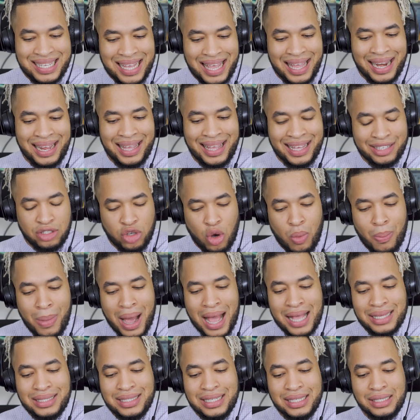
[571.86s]
quieren que Joe
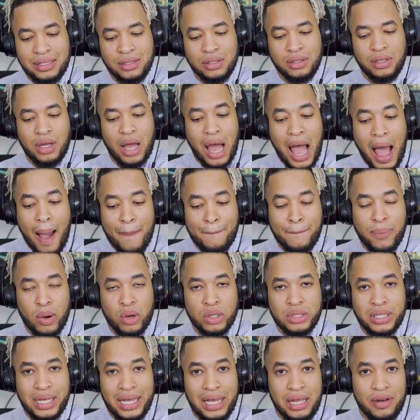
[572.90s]
Manchin
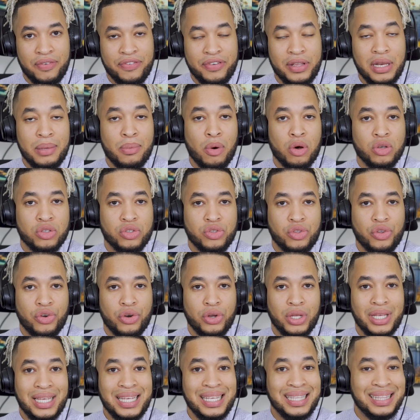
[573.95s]
apoye el
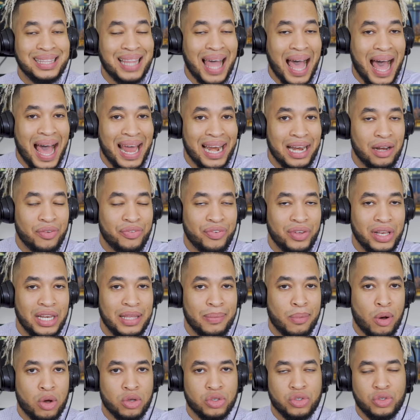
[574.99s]
filibuster, quitar el
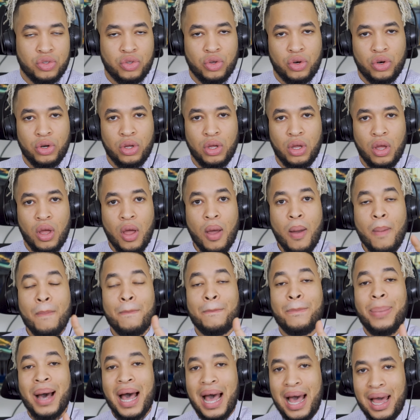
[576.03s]
filibuster,
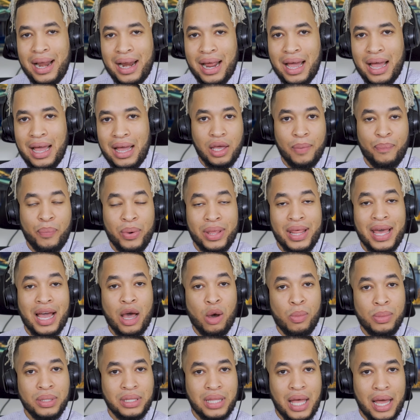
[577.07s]
para que puedan
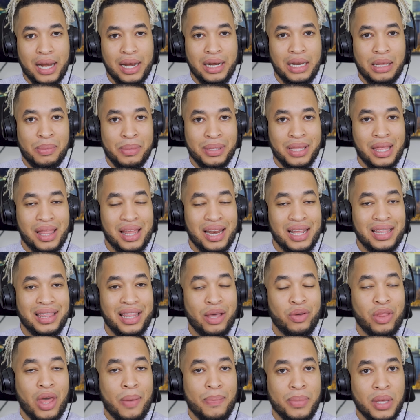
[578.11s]
aumentar el límite del
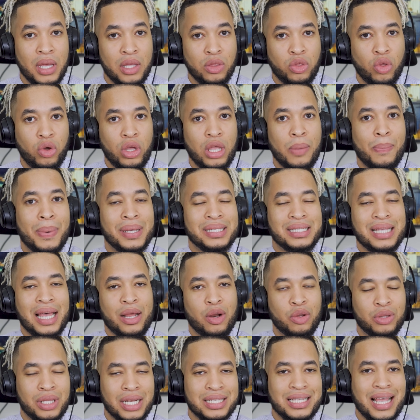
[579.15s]
endeudamiento y
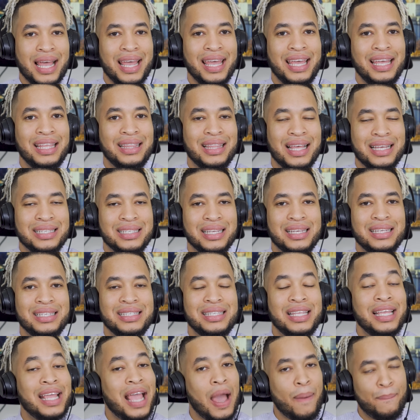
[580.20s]
pasar otras agendas
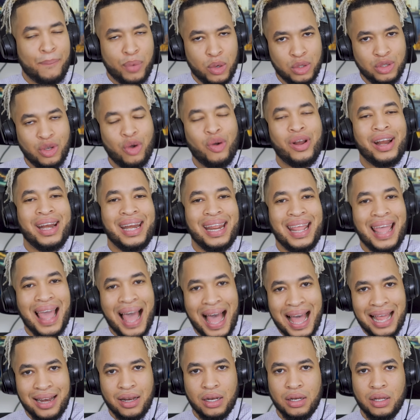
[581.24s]
sin apoyo
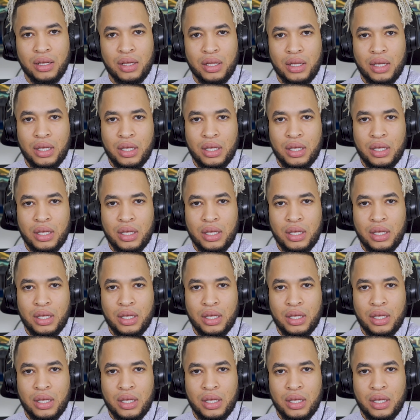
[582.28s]
real